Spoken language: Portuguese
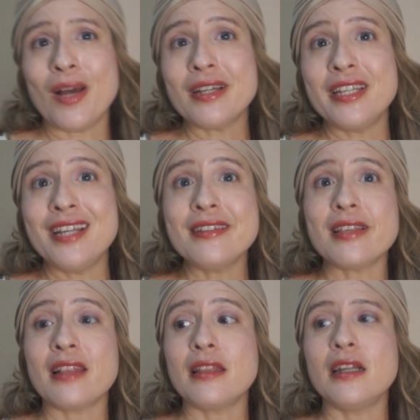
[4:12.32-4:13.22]
com a
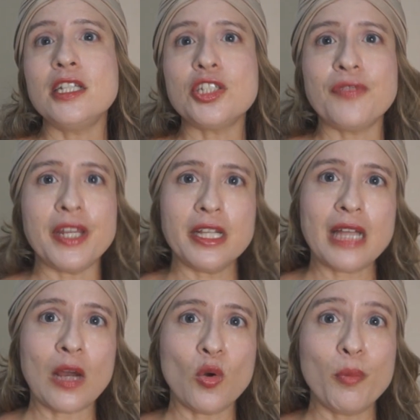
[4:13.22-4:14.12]
criança
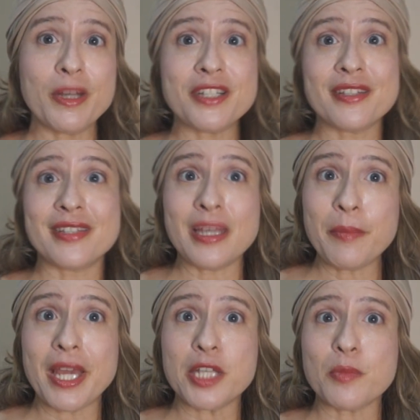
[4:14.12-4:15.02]
transferindo a culpa de si
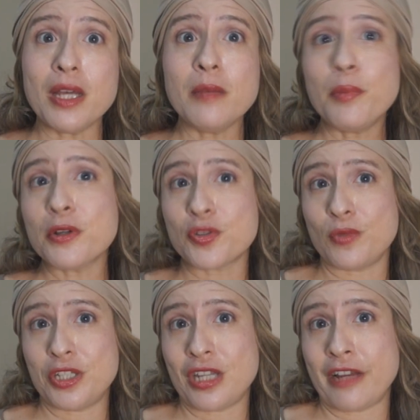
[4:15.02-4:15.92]
mesma por
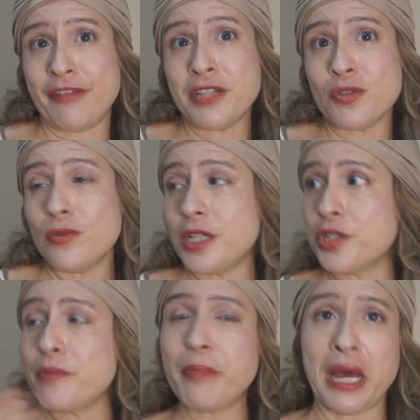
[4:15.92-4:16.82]
suas
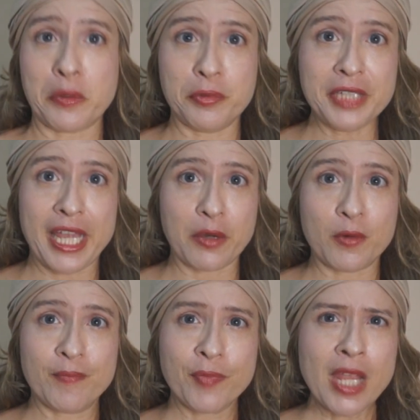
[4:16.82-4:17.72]
travessuras para o
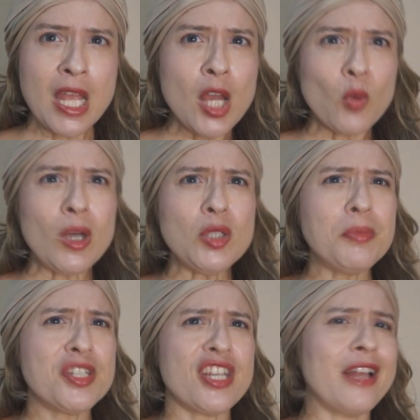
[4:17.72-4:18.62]
boneco. Quando
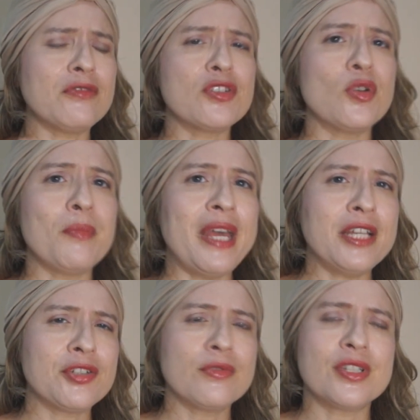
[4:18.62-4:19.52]
objetos
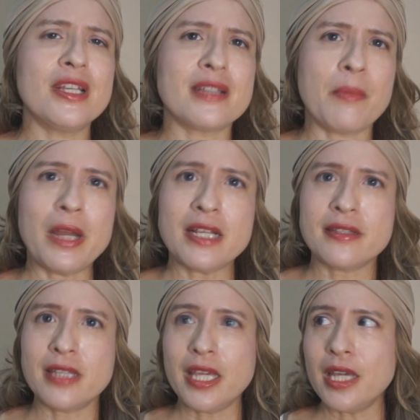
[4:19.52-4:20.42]
domésticos
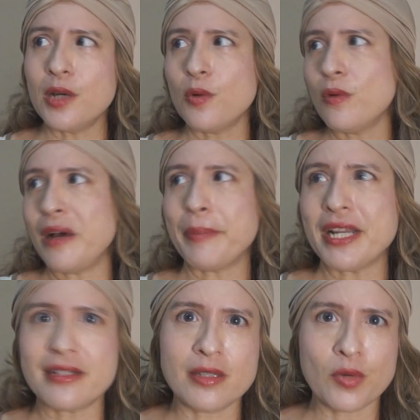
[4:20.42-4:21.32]
desapareciam ou
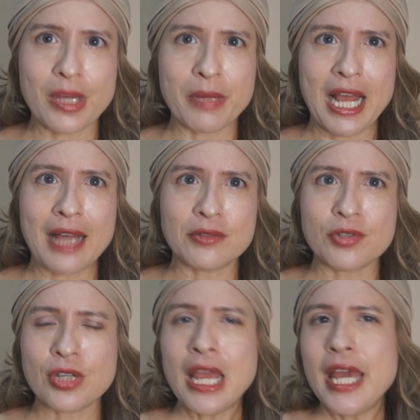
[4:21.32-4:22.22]
apareciam
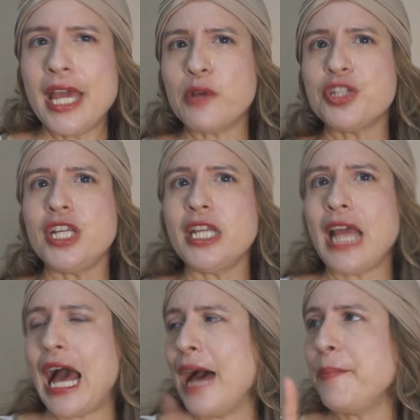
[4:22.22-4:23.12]
quebrados,
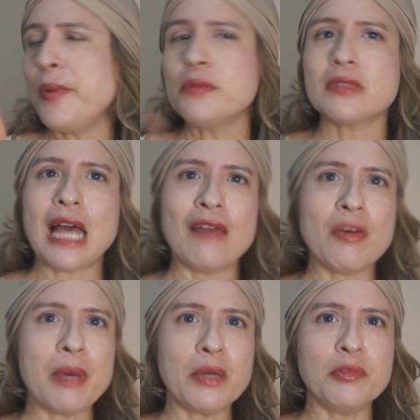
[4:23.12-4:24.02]
Eugene
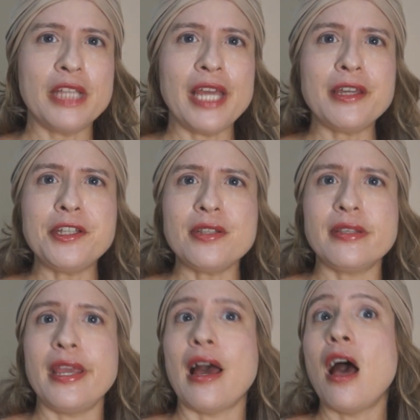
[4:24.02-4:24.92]
apontava para o boneco e
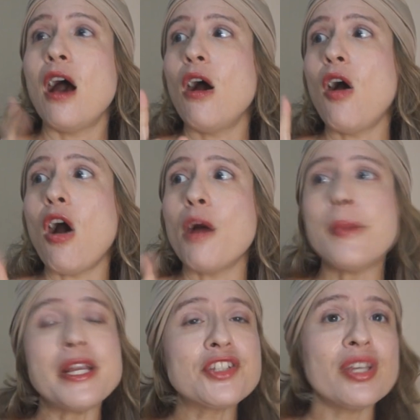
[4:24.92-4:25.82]
dizia:
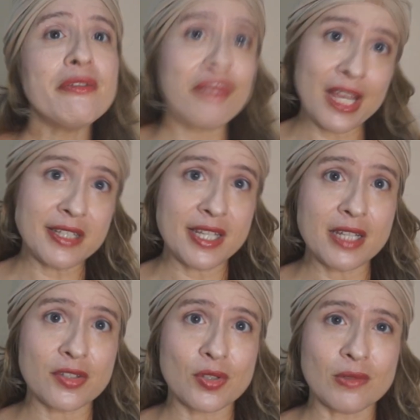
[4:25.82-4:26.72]
Robert fez
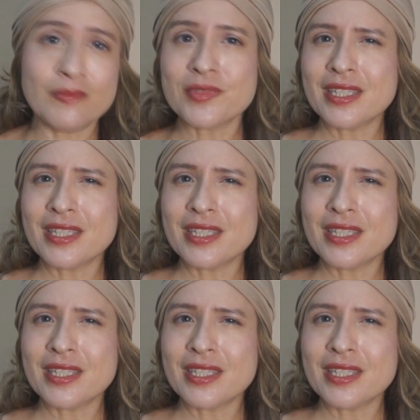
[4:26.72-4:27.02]
isso.